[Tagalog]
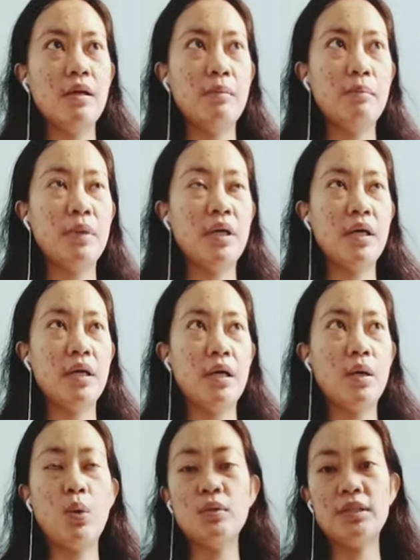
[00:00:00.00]
mga
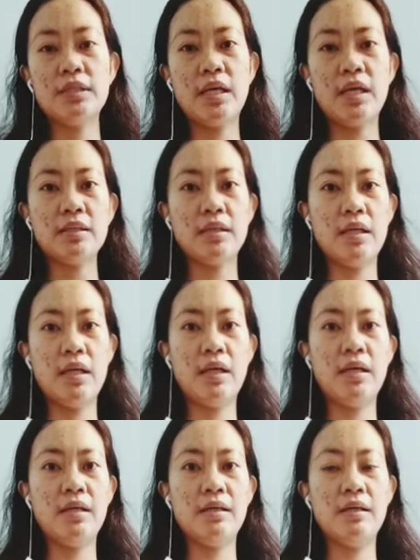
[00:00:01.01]
old stock
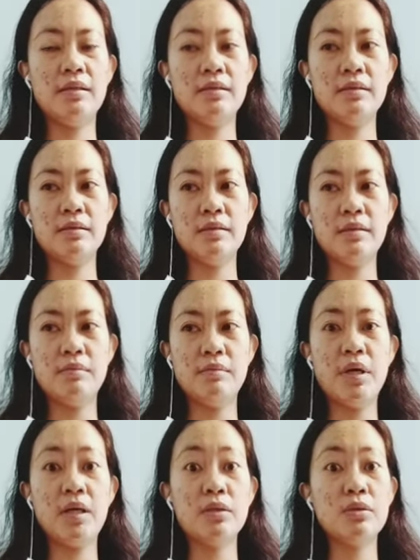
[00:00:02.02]
ng
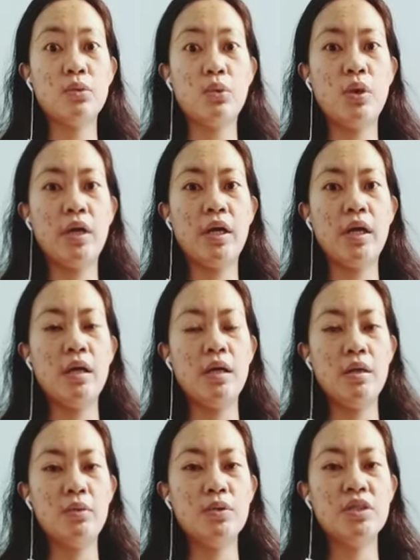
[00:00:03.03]
mga store
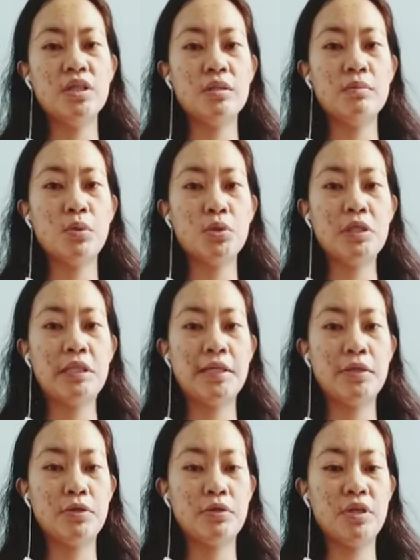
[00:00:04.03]
which is mostly
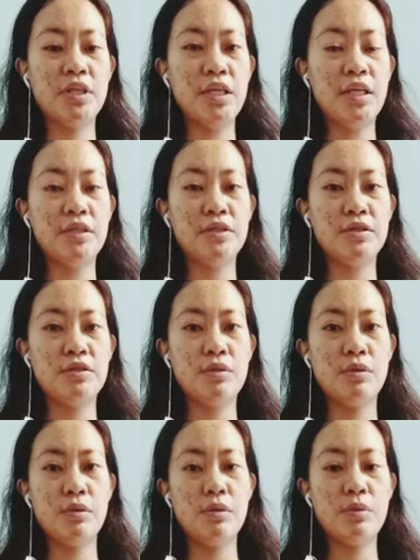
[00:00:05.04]
Korean so
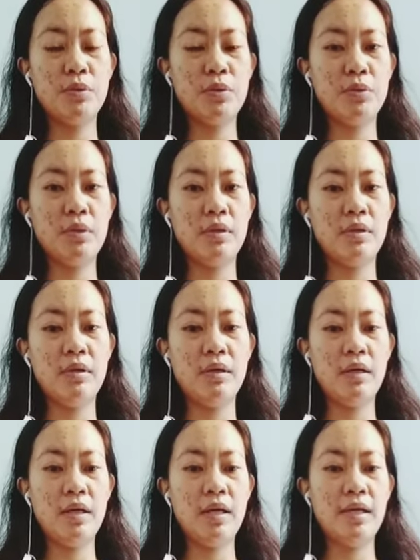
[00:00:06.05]
we will
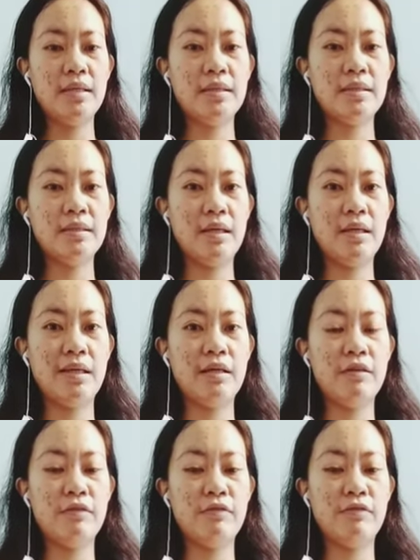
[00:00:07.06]
see
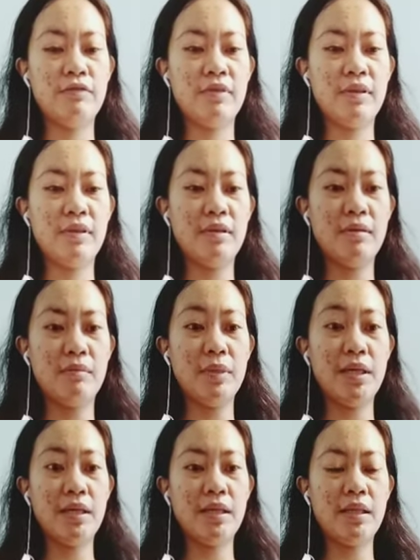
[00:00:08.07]
if
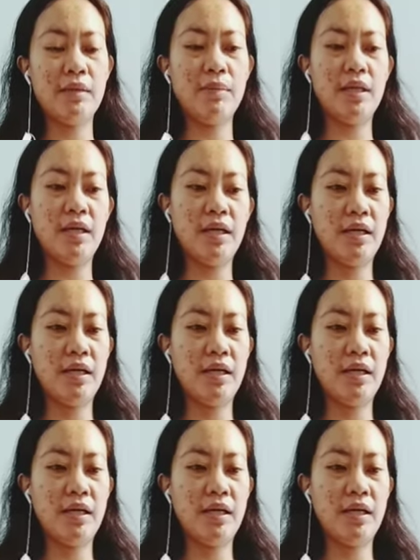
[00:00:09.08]
maganda ba